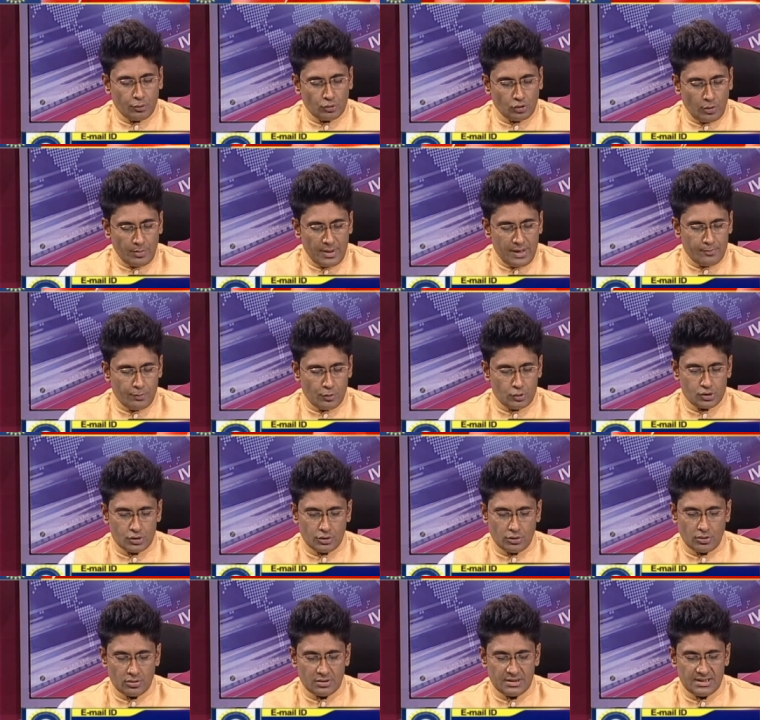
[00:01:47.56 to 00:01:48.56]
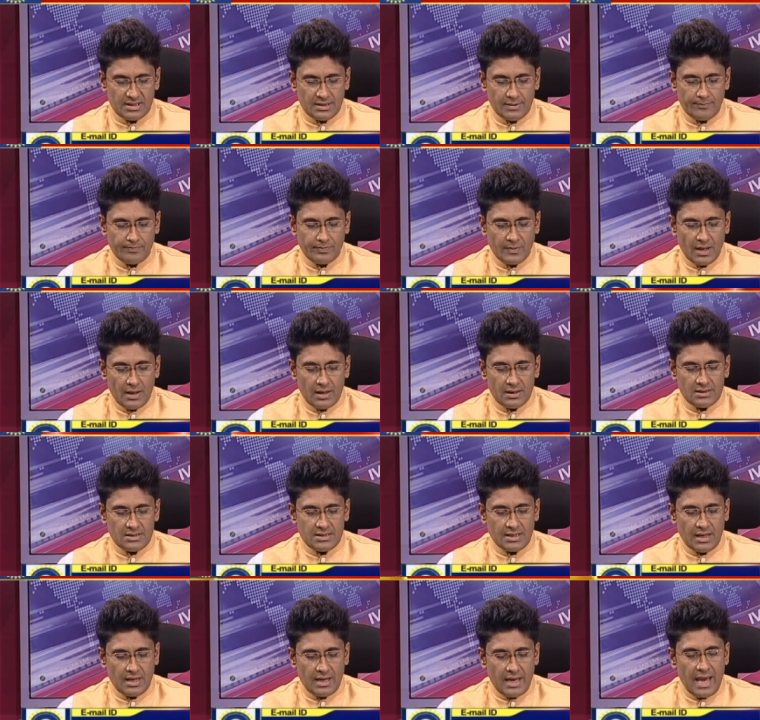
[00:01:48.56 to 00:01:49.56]
প্রথমেই প্রশ্ন হচ্ছে
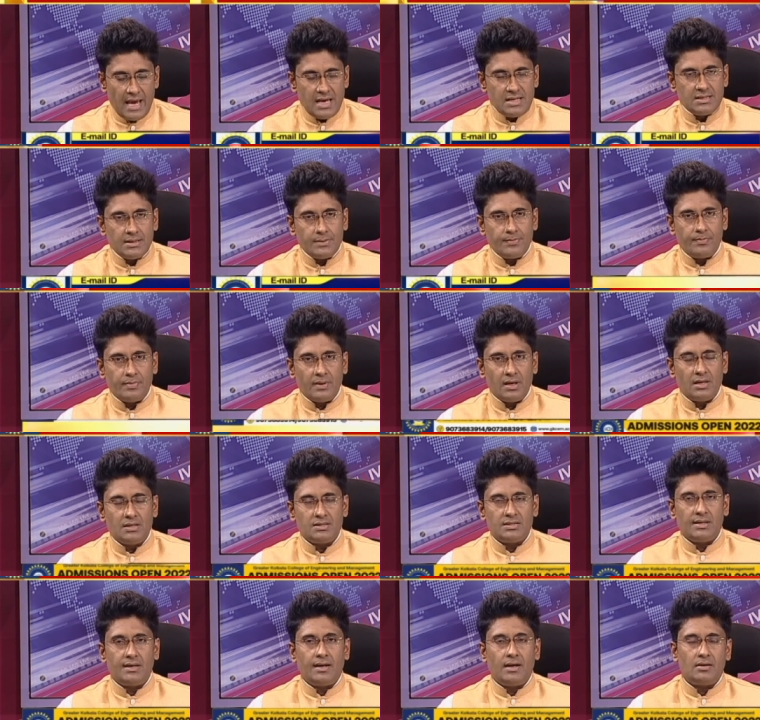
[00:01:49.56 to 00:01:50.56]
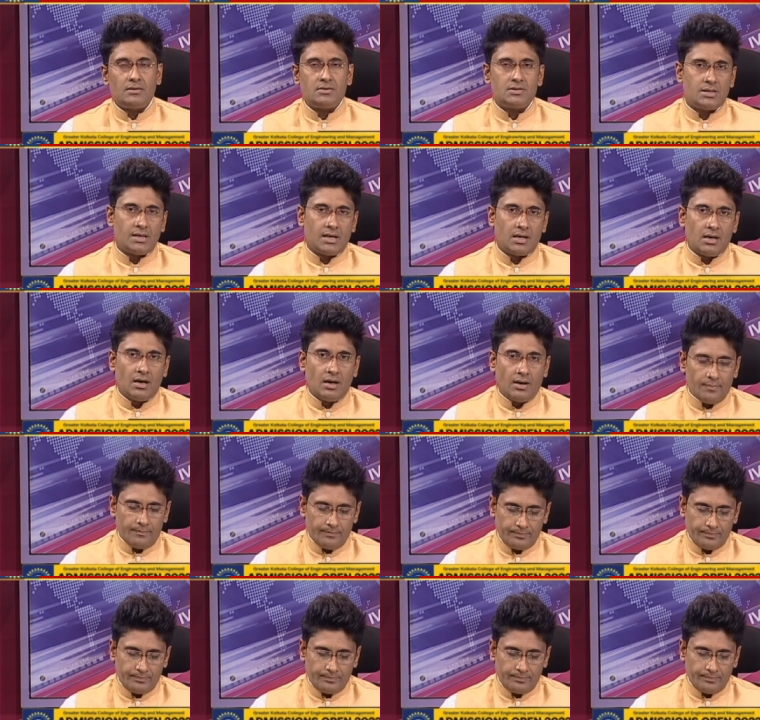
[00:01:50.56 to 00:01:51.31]
যে এই যে ইঞ্জিনিয়ারিং শিক্ষা